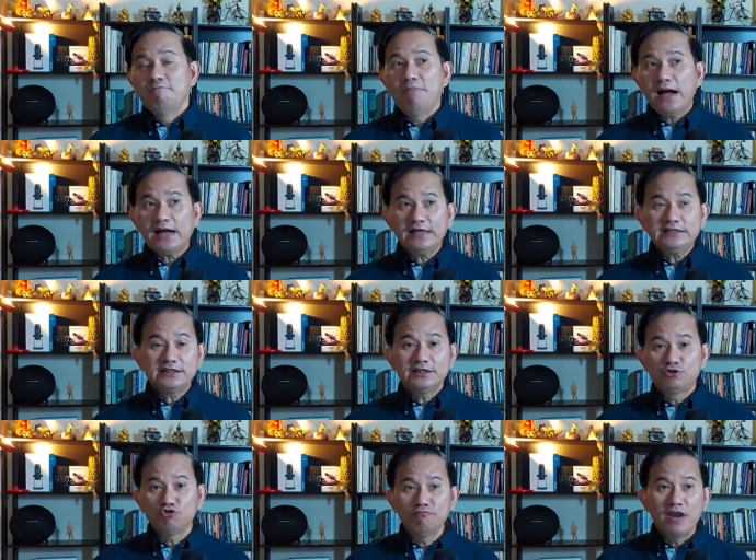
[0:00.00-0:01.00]
Bahkan
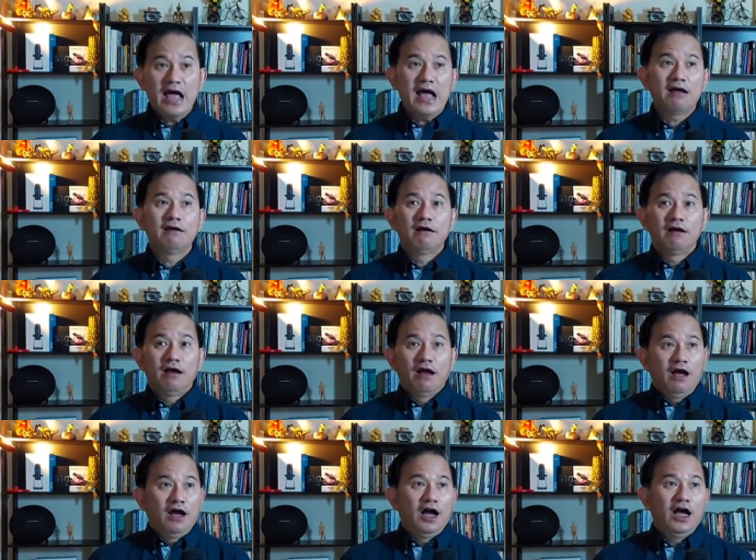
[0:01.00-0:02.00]
sejumlah
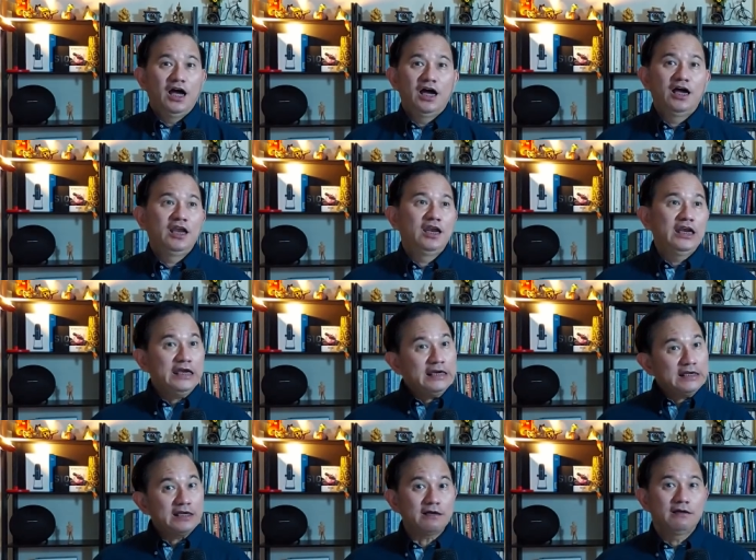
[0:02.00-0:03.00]
uh,
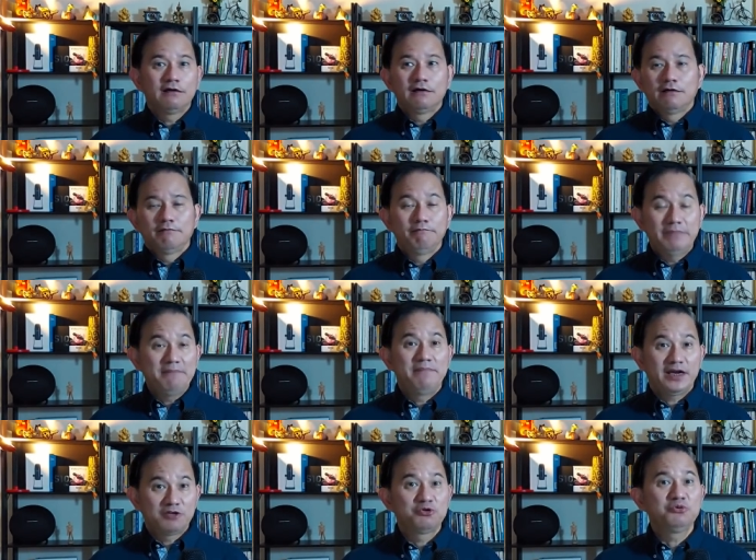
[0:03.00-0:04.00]
leader
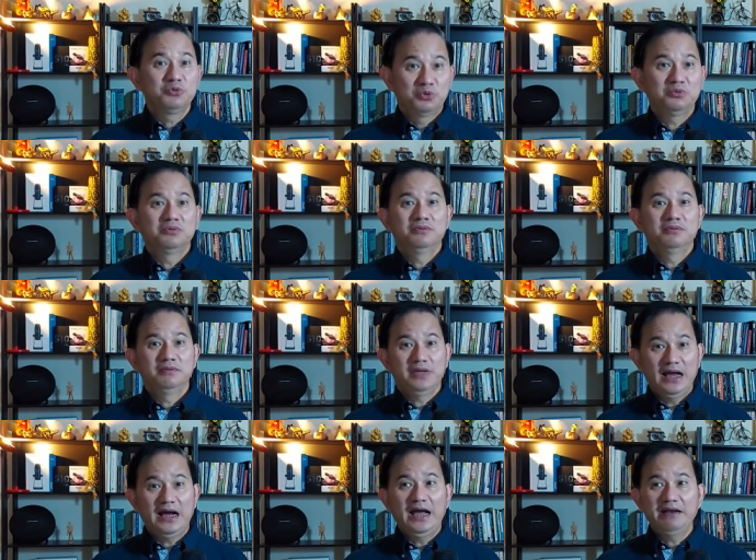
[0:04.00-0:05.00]
bebek dungu,
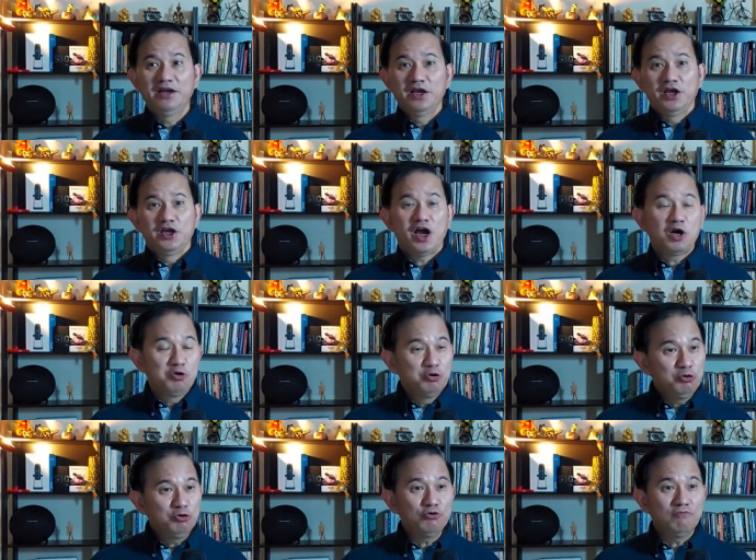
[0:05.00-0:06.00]
ya kan, yang
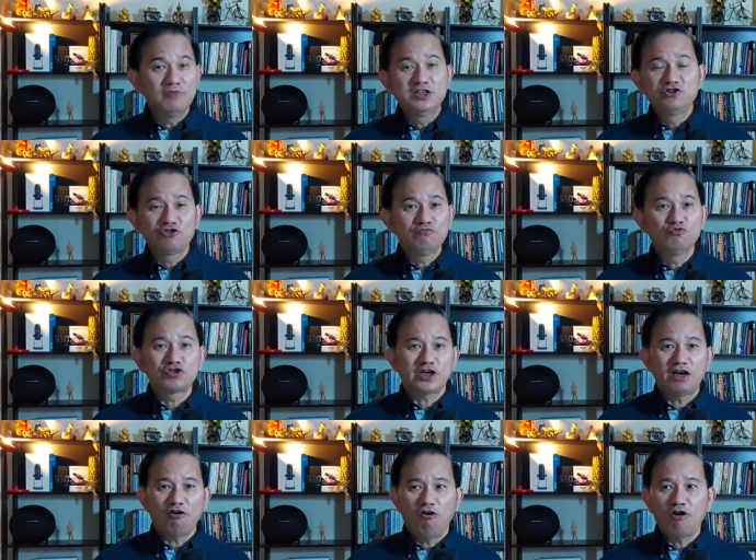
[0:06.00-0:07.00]
dulu
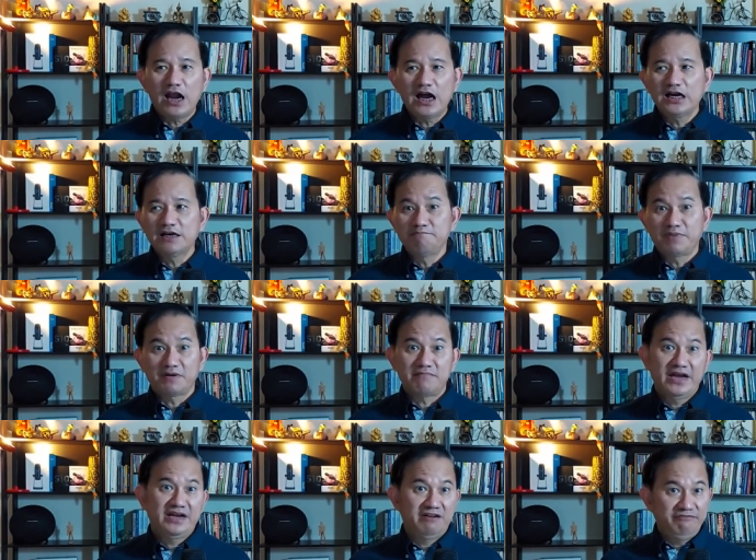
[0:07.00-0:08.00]
menjerumuskan orang ke
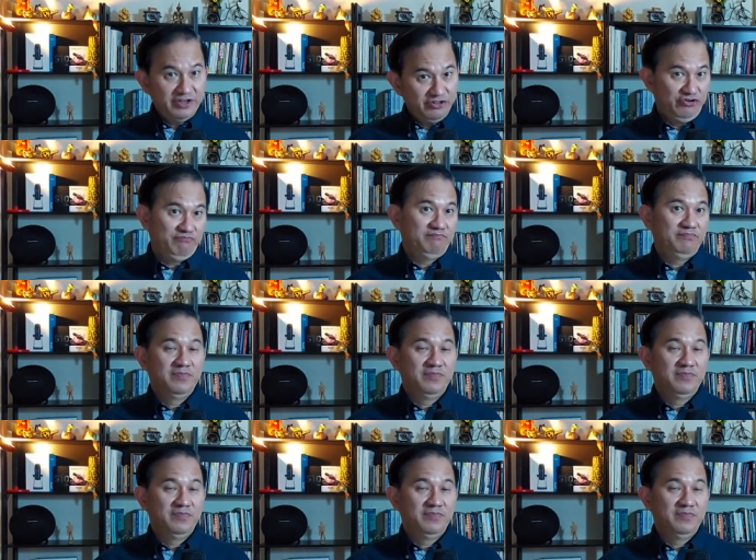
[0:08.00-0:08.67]
permainan video,